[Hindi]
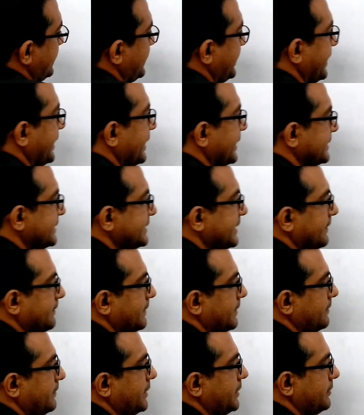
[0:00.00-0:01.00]
ठीक है
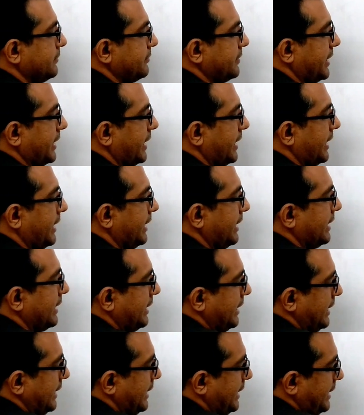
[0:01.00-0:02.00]
स्टेप नंबर टू क्या है
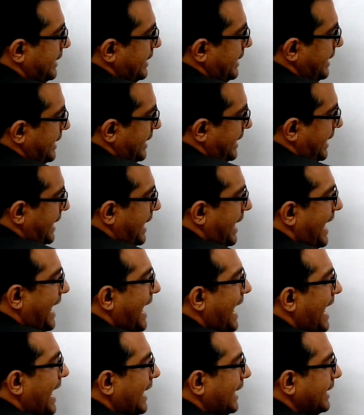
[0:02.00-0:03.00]

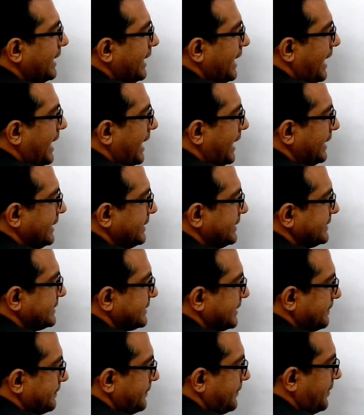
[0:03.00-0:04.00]
एड एंड
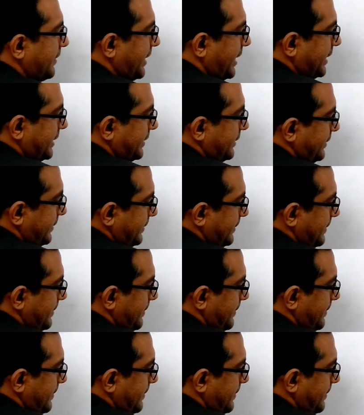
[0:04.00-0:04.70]
सब्ट्रैक्ट